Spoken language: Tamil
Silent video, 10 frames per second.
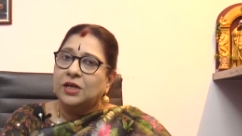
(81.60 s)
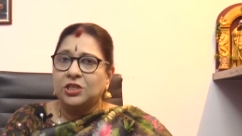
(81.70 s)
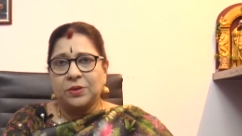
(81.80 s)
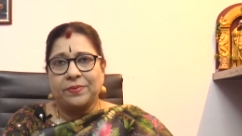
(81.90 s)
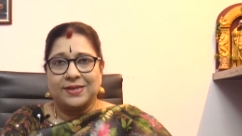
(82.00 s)

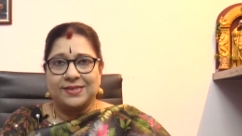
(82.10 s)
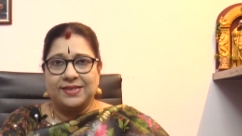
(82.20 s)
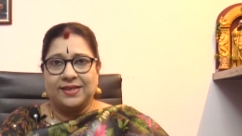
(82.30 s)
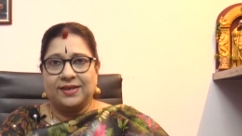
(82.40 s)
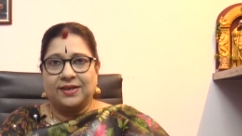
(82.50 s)

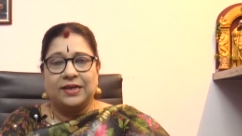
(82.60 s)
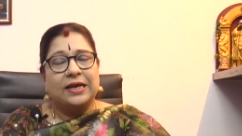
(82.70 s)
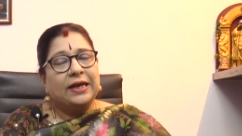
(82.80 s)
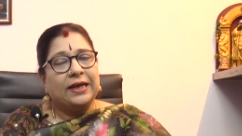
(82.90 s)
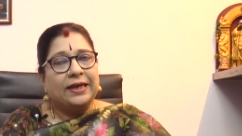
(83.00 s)
ரிஷபராசி நேர்கள்
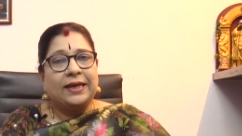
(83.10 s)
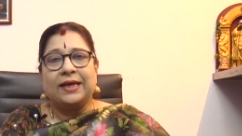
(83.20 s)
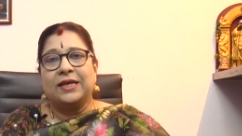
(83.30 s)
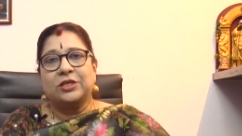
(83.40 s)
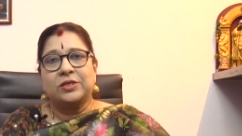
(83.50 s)

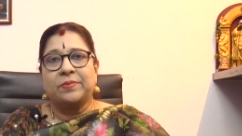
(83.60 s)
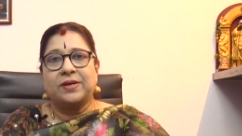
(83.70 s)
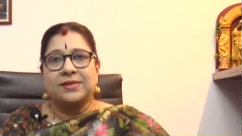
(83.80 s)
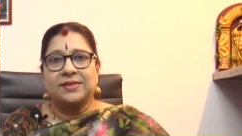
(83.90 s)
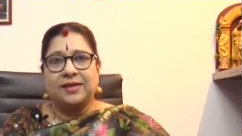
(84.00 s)
இன்றைக்கி
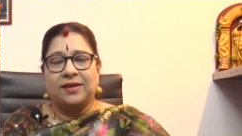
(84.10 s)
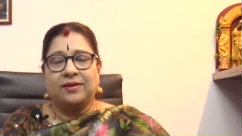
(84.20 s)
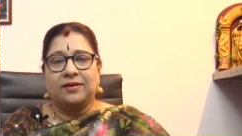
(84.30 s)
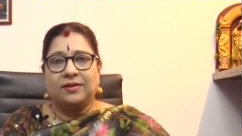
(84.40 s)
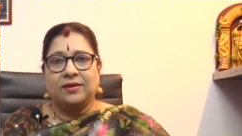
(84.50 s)
ரிஷபராசி
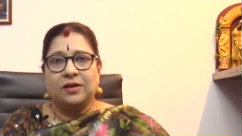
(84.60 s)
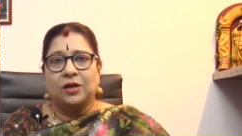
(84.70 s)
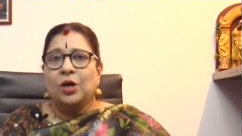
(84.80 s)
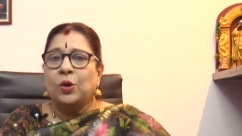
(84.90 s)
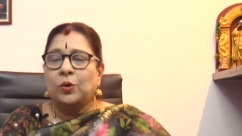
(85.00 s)
நேர்களுக்கு
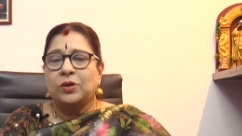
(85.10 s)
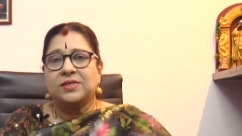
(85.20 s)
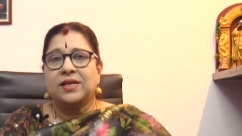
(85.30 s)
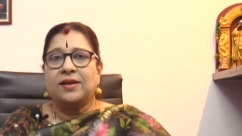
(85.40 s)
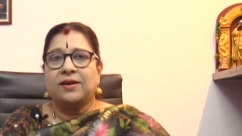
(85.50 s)
ஒரு
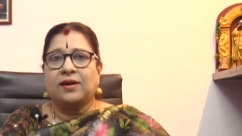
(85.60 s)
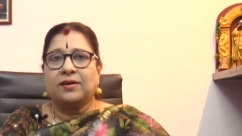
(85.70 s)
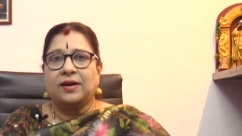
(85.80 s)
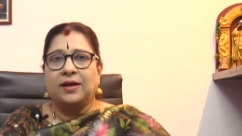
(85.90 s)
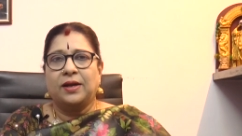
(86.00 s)
சில
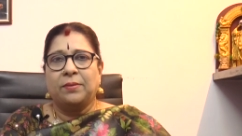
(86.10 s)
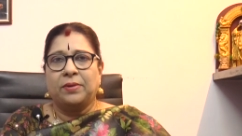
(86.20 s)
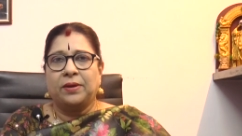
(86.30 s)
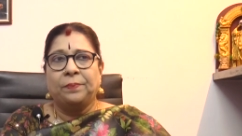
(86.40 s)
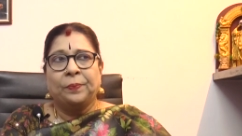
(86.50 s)
நாட்களில்
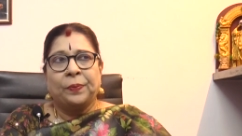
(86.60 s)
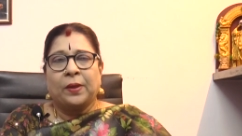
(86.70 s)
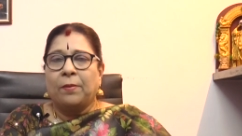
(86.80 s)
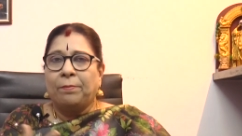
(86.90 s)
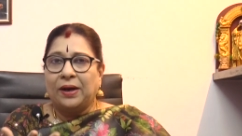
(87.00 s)
நம்ம
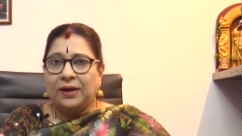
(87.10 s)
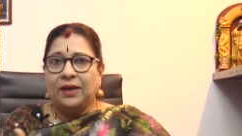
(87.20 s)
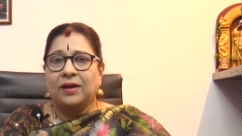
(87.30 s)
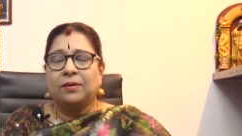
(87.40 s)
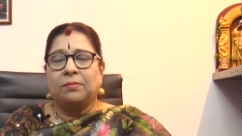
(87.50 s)

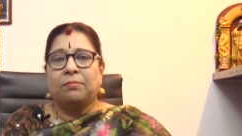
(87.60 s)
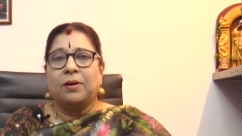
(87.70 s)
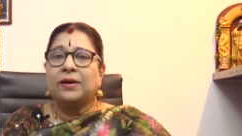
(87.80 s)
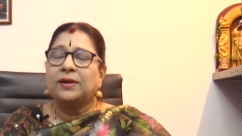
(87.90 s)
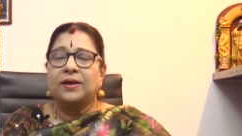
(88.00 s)
பழைய
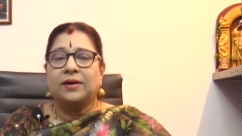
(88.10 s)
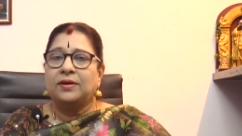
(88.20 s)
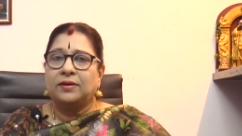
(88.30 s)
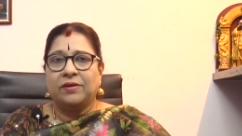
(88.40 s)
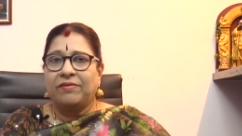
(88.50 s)

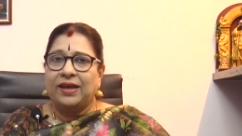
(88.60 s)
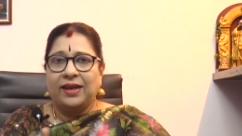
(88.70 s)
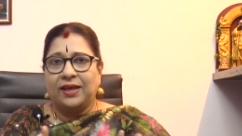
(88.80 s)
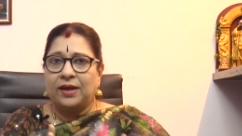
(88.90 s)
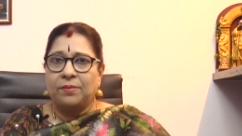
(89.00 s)
பாக்கிகள் இந்த
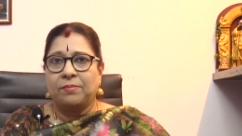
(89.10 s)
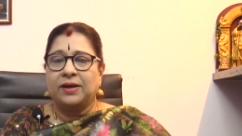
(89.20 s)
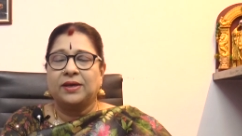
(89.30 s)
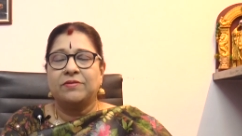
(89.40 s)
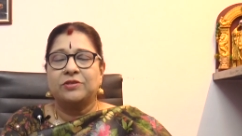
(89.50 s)
வேலையெல்லாம்
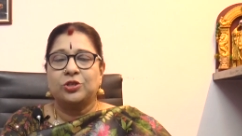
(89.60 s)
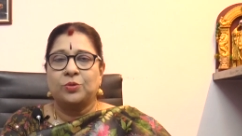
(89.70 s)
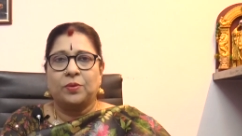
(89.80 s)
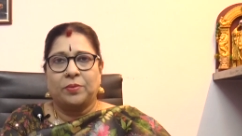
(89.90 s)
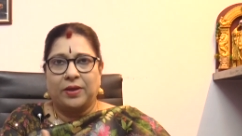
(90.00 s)
பாக்கி
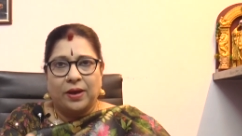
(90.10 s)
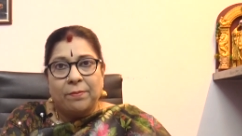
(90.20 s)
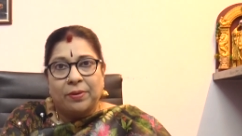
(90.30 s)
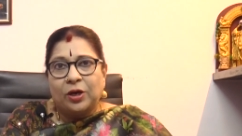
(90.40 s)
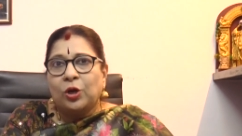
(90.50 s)
வச்சுருப்போம்
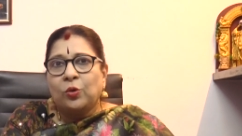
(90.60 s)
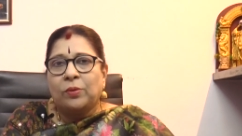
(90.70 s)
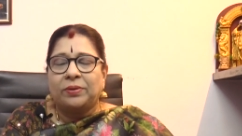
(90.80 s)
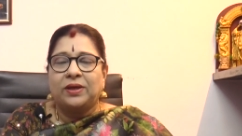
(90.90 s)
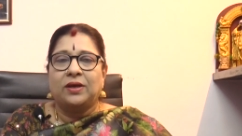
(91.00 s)
அதெல்லாம்
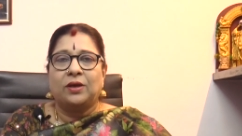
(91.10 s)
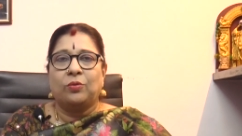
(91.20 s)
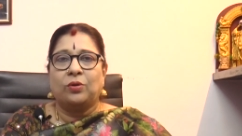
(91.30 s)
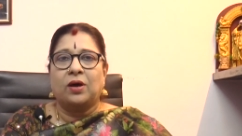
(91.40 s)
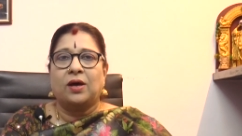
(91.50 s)
பண்ணணும் அப்படிங்கிற
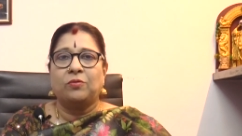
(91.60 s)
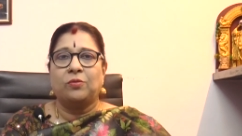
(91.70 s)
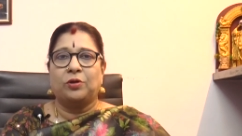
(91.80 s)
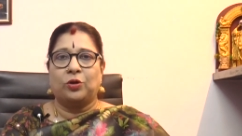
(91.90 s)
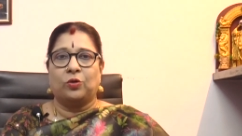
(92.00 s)
ஒரு
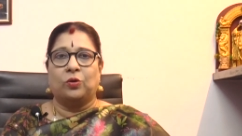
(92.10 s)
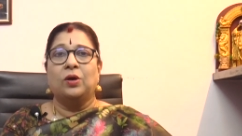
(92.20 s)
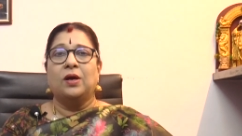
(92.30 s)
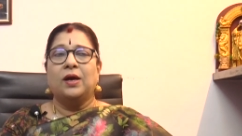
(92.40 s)
ஆர்வம் இருக்கும்